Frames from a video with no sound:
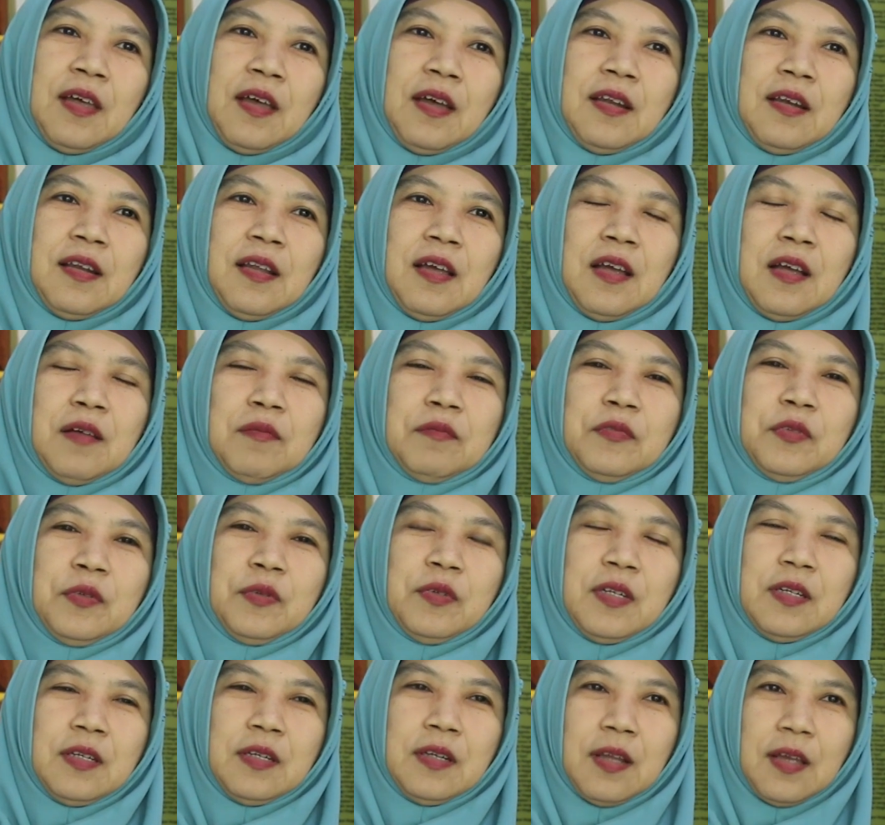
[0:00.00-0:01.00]

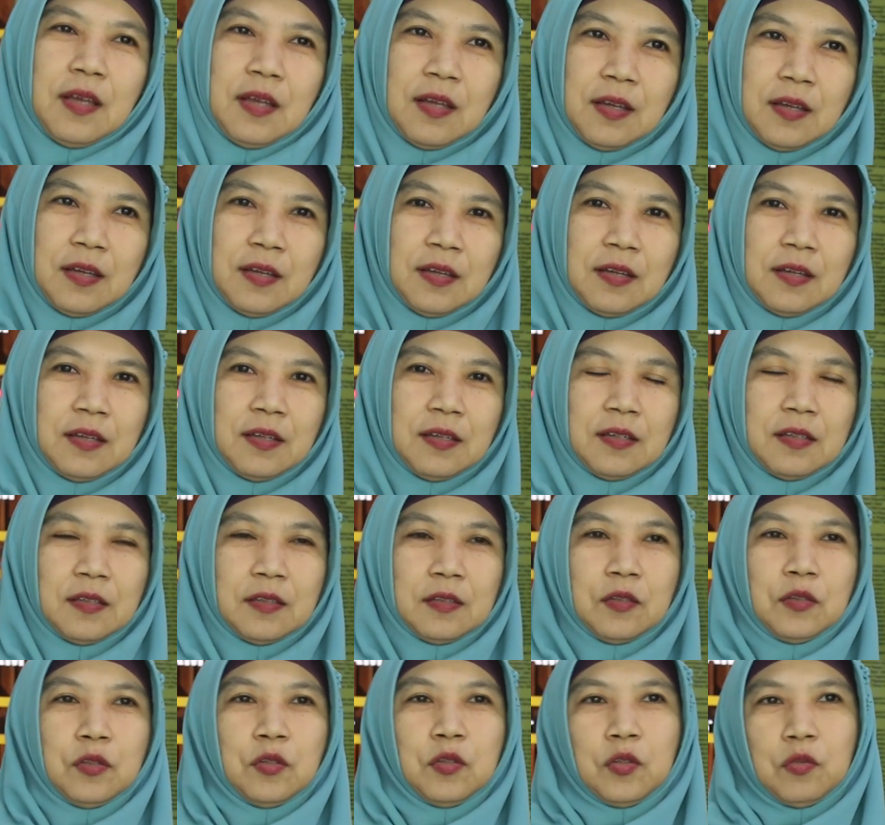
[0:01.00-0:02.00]
Alhamdulillah
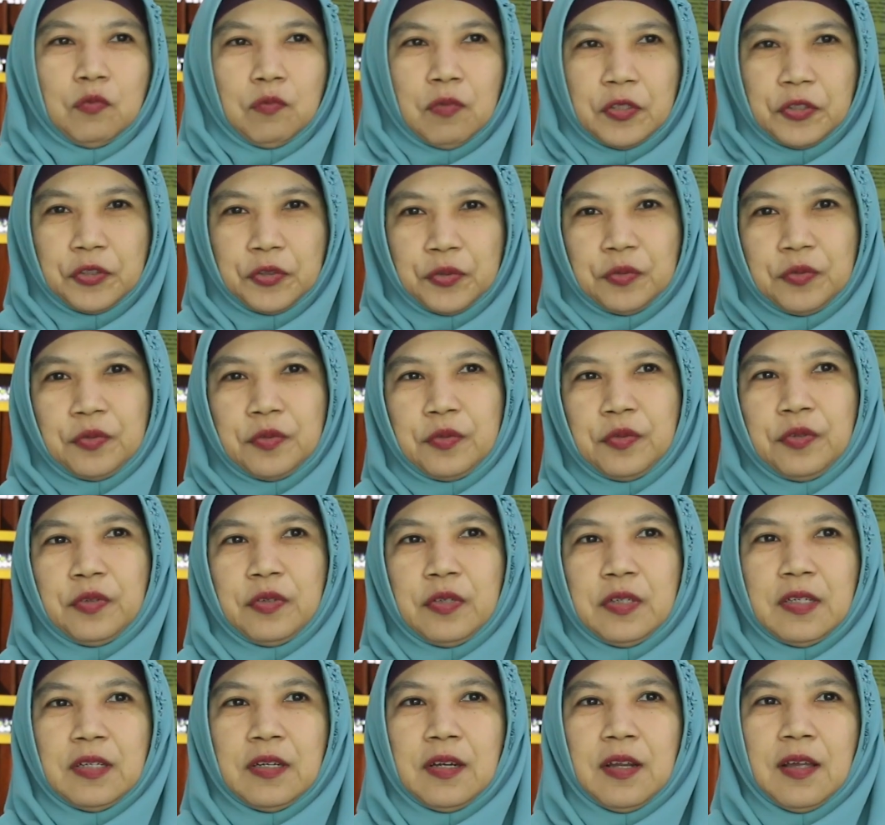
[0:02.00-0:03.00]
wa
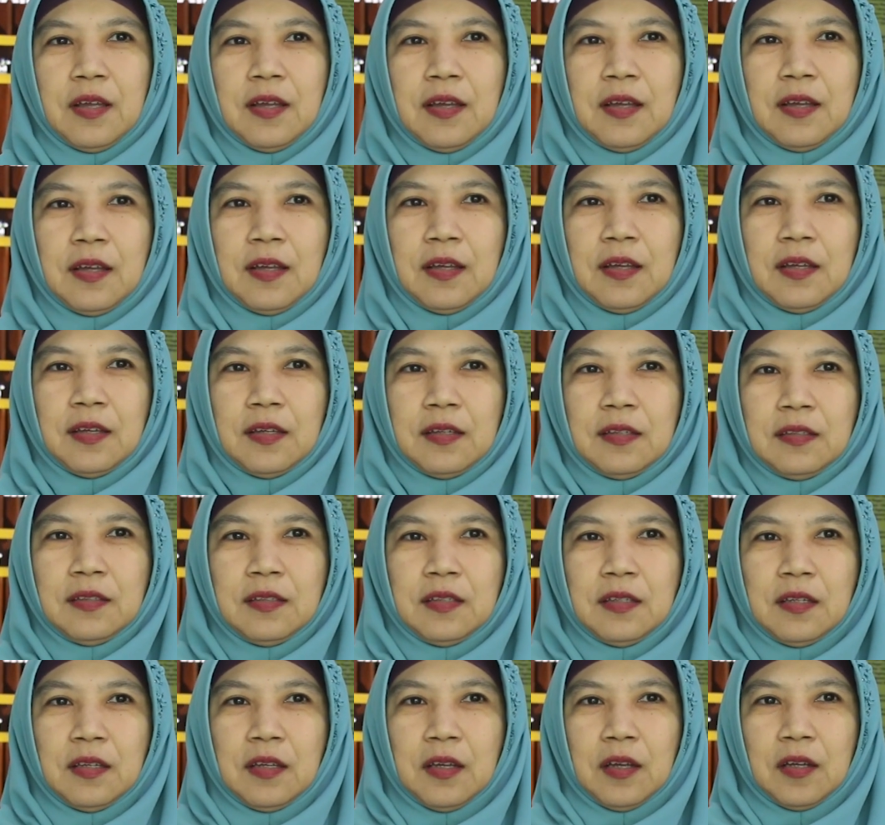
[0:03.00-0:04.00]
syukurillah.
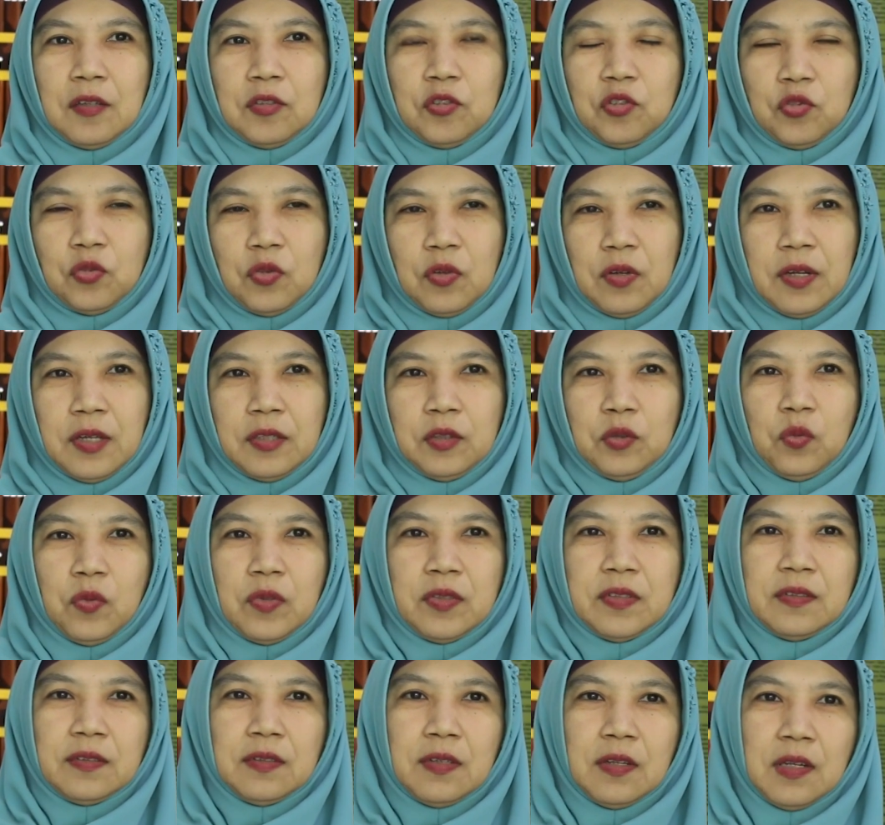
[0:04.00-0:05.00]

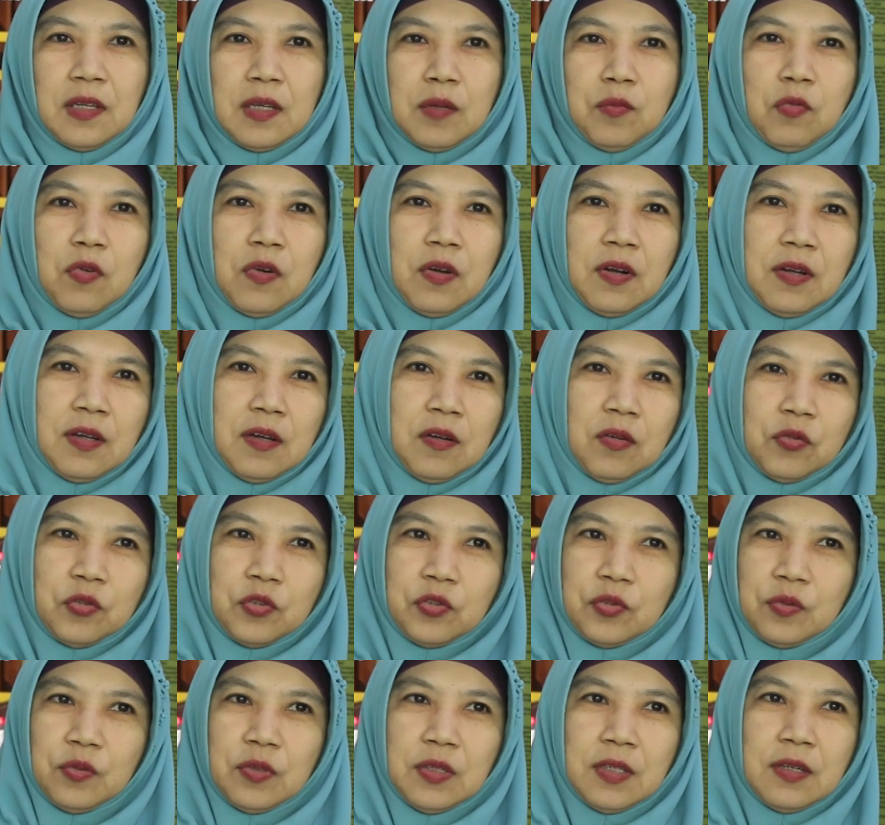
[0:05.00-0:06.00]
Assalatu wassalamu ala
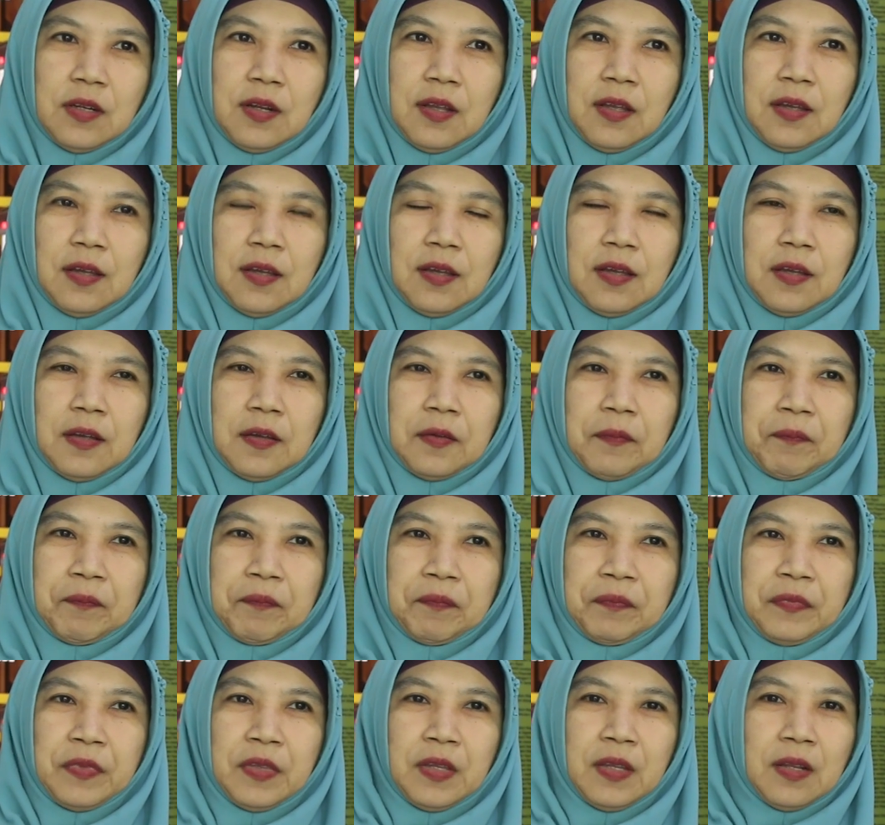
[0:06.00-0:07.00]
Rasulillah.
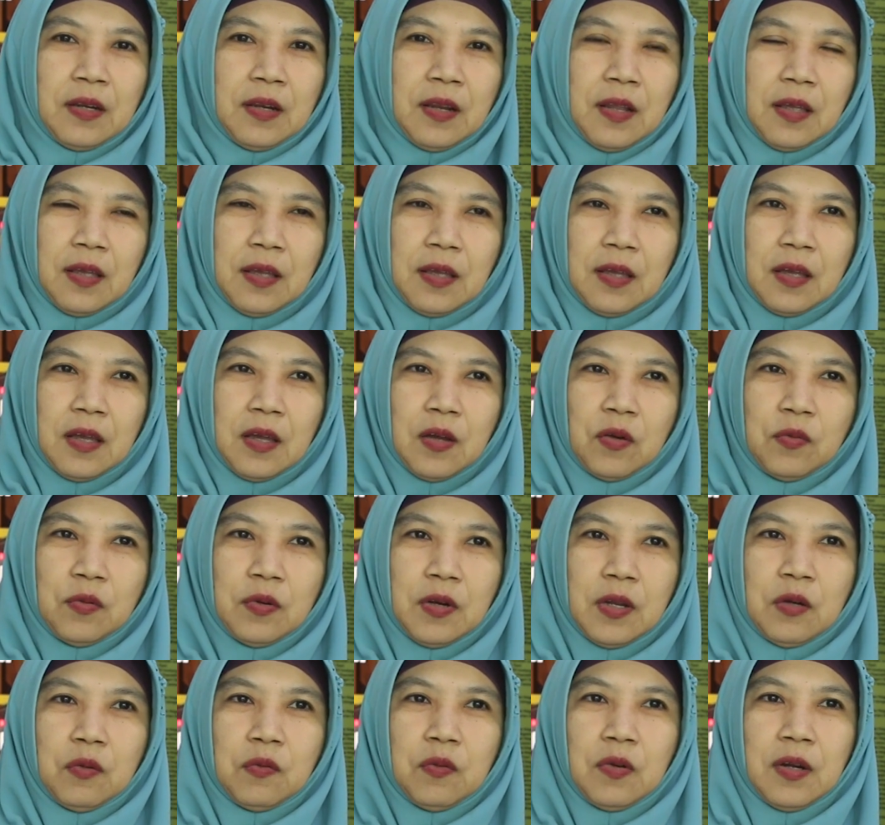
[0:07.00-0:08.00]
La
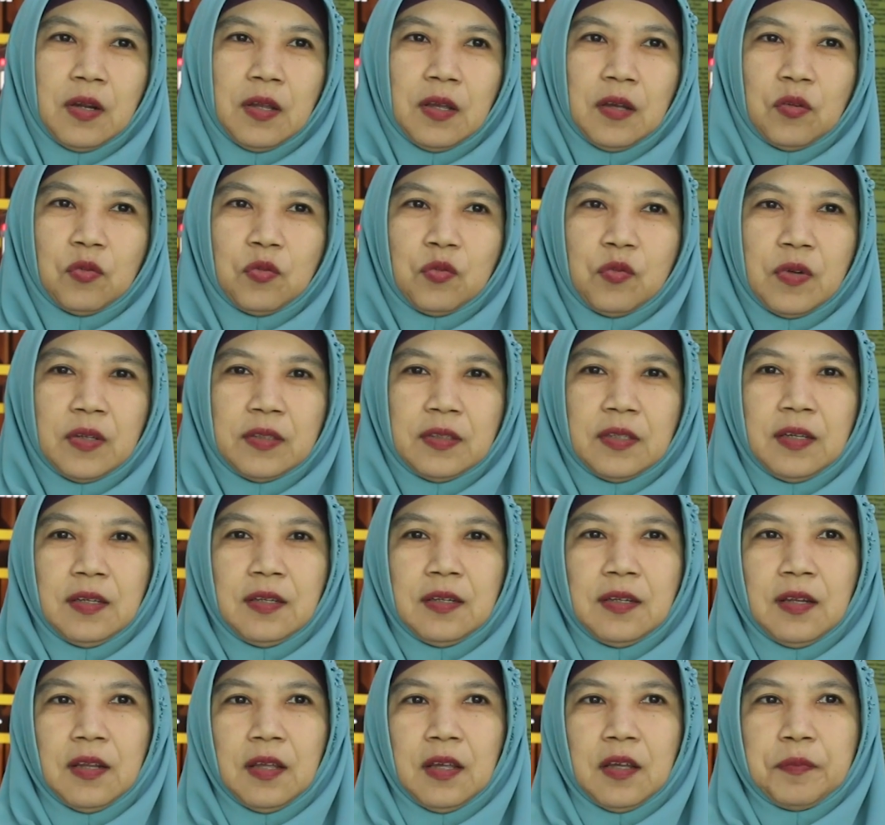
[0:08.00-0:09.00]
haula wa la quwata
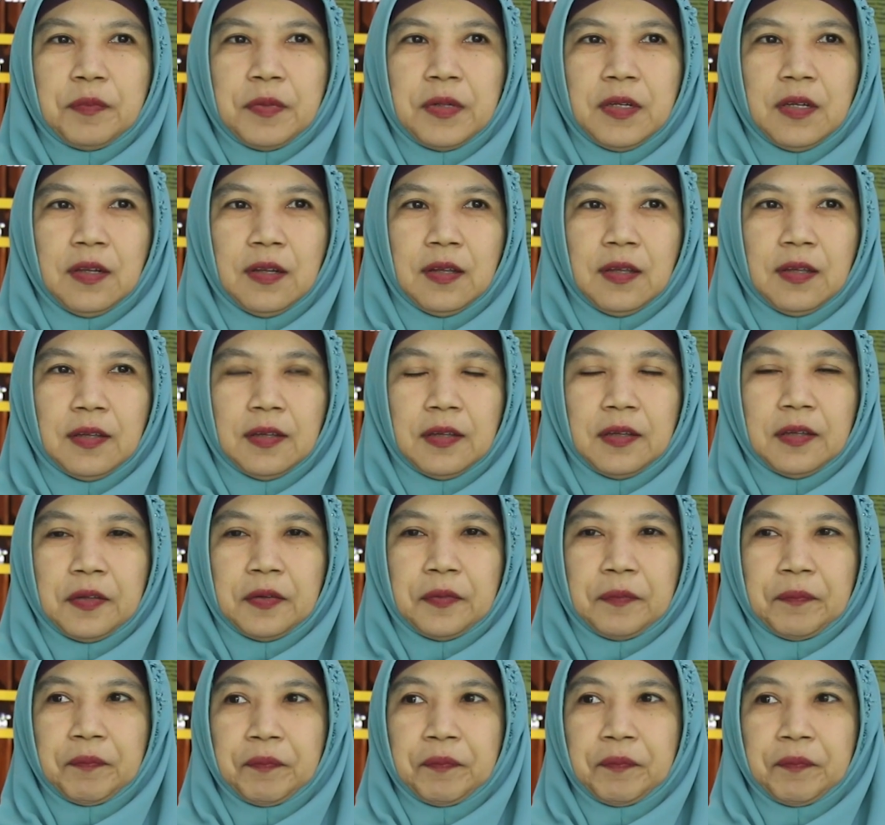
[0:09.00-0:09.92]
illa billah.